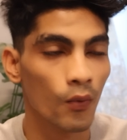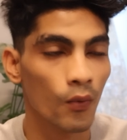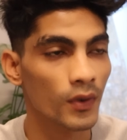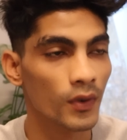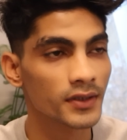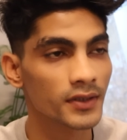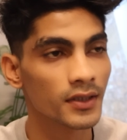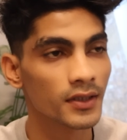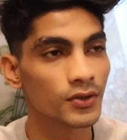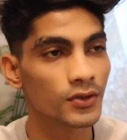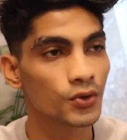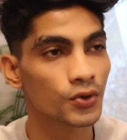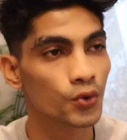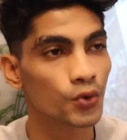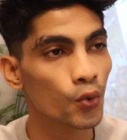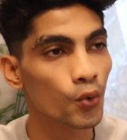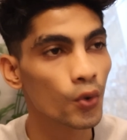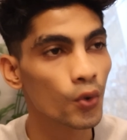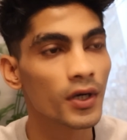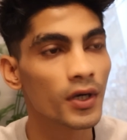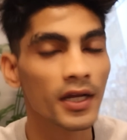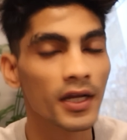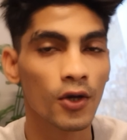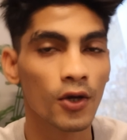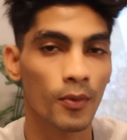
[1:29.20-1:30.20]
वैसा
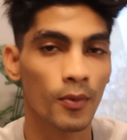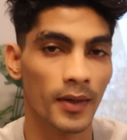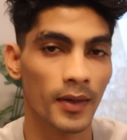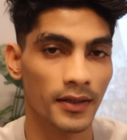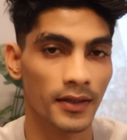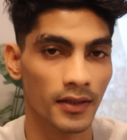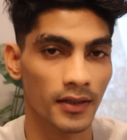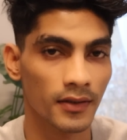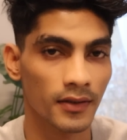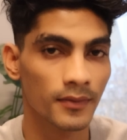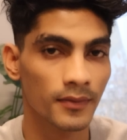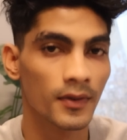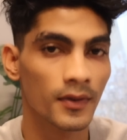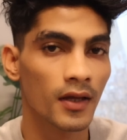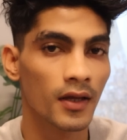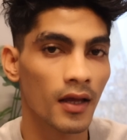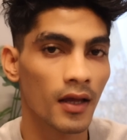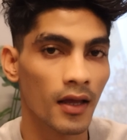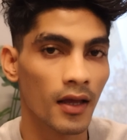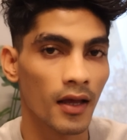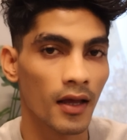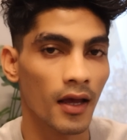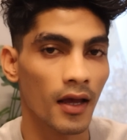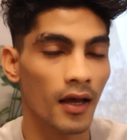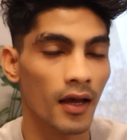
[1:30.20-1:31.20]
शूट नहीं हो
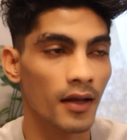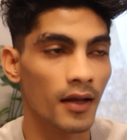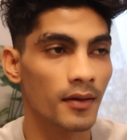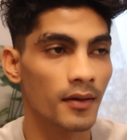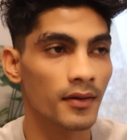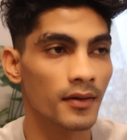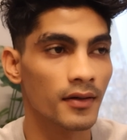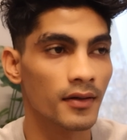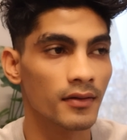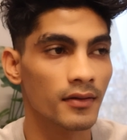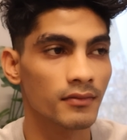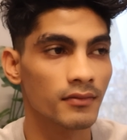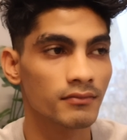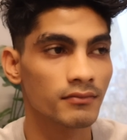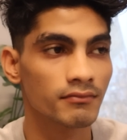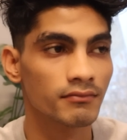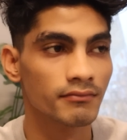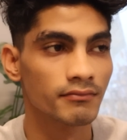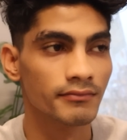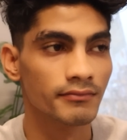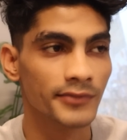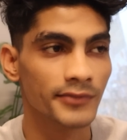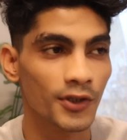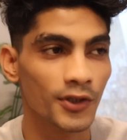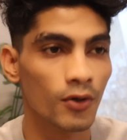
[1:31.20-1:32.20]
पाता एंड
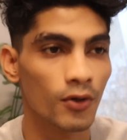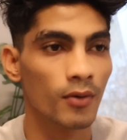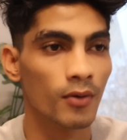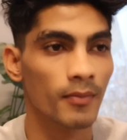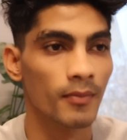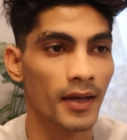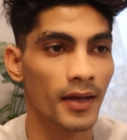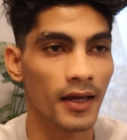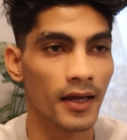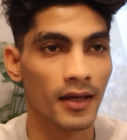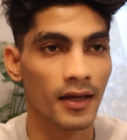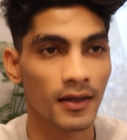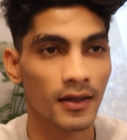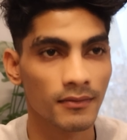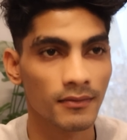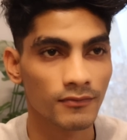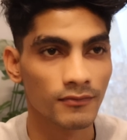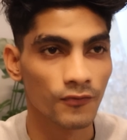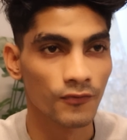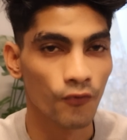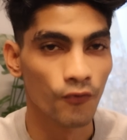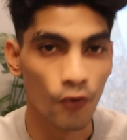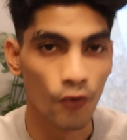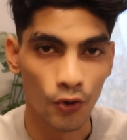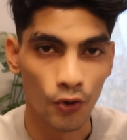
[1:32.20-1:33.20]
यू नो
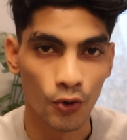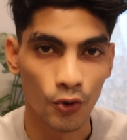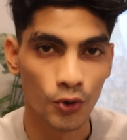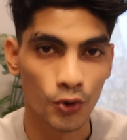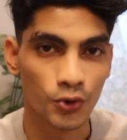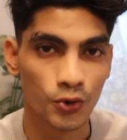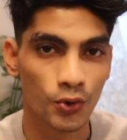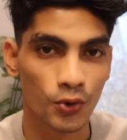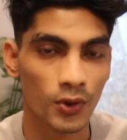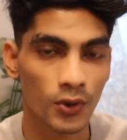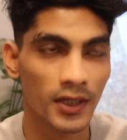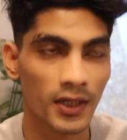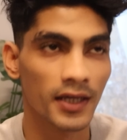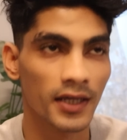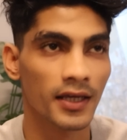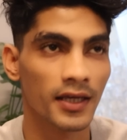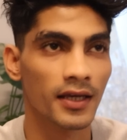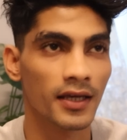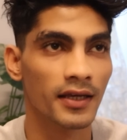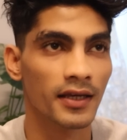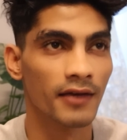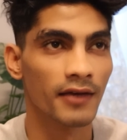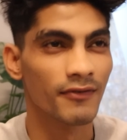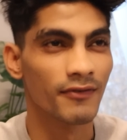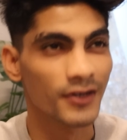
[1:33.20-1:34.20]
मैं फोटोज़ को
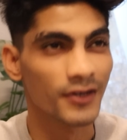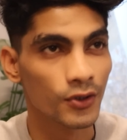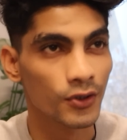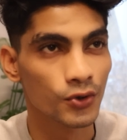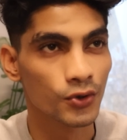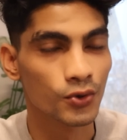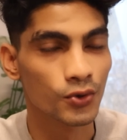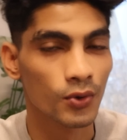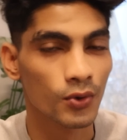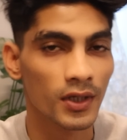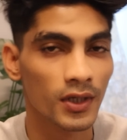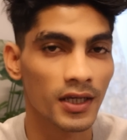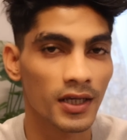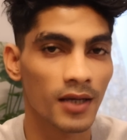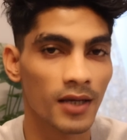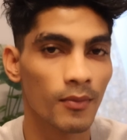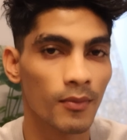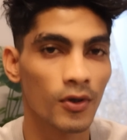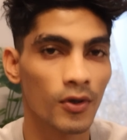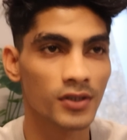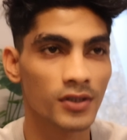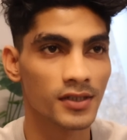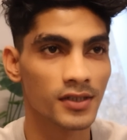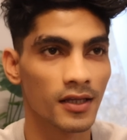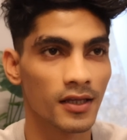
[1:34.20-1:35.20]
लेके या वीडियोस को लेके
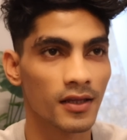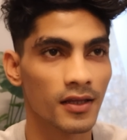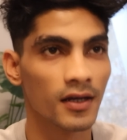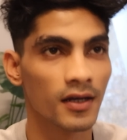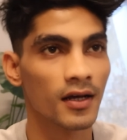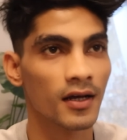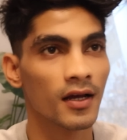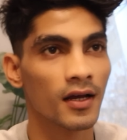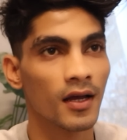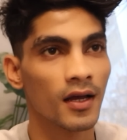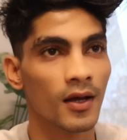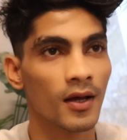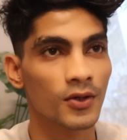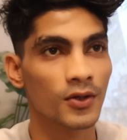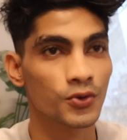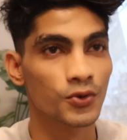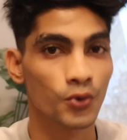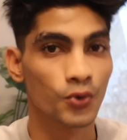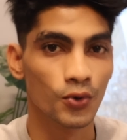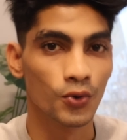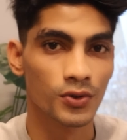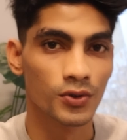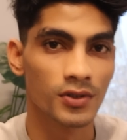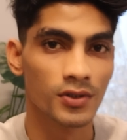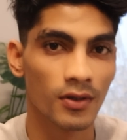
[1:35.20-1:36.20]
बहुत ज़्यादा
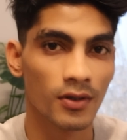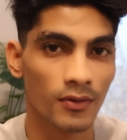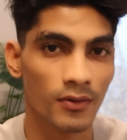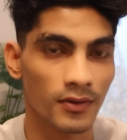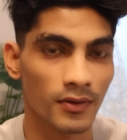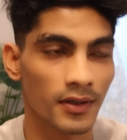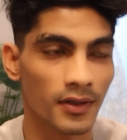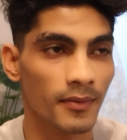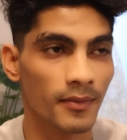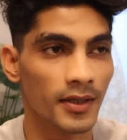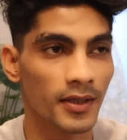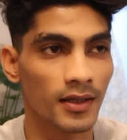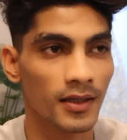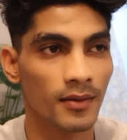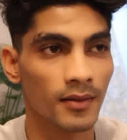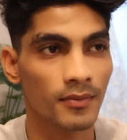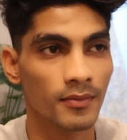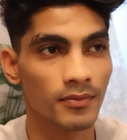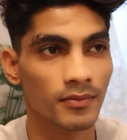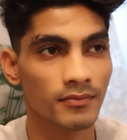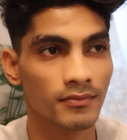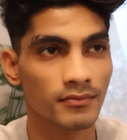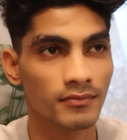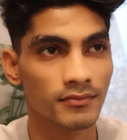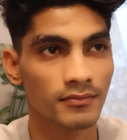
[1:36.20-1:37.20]
सोचता हूँ कि
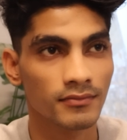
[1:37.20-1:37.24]
मतलब